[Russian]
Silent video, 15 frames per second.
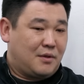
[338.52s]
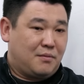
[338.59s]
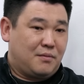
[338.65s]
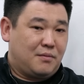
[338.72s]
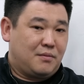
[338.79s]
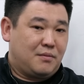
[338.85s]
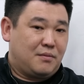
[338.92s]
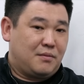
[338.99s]
Там,
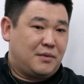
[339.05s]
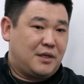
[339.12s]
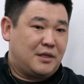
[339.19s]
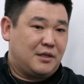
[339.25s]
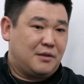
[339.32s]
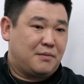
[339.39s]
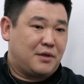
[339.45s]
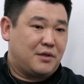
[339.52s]

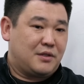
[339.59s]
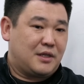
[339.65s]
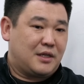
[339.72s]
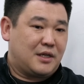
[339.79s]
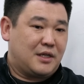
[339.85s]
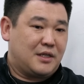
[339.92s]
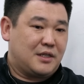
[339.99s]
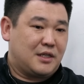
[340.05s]
эти
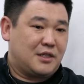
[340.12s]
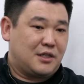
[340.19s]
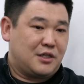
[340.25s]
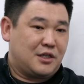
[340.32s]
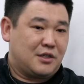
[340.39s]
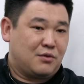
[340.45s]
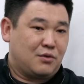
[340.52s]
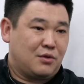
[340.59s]
неправительственные организации
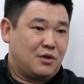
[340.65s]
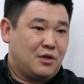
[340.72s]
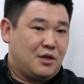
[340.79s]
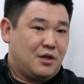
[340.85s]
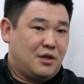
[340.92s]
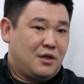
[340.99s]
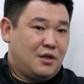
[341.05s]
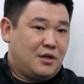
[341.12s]
сейчас вот,
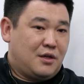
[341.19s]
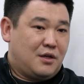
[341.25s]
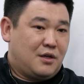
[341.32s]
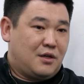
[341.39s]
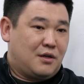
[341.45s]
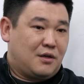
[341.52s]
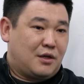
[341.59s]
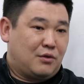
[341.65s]

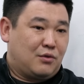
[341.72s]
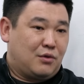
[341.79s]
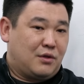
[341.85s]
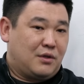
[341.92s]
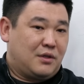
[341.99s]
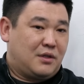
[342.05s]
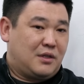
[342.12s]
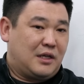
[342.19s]
э,
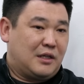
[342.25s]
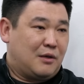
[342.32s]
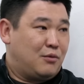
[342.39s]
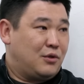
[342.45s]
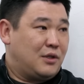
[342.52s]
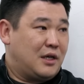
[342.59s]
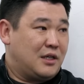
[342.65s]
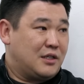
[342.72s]
которые ты
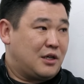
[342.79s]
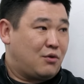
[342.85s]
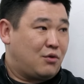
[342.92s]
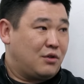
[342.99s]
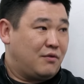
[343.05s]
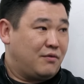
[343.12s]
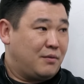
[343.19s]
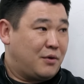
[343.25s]
наблюдали за
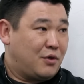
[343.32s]
ходом